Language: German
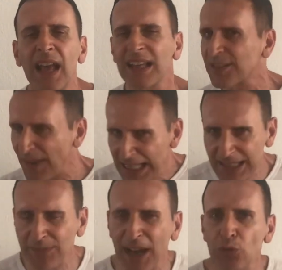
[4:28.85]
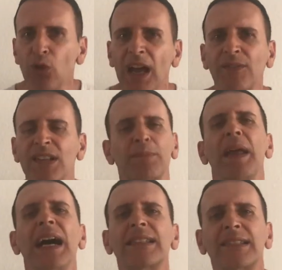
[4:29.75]
es waren zwar nur etwas mehr
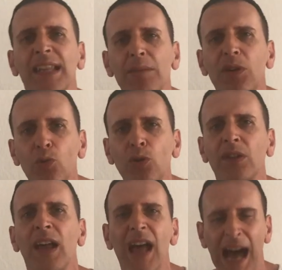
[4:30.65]
mehr als zehn Minuten.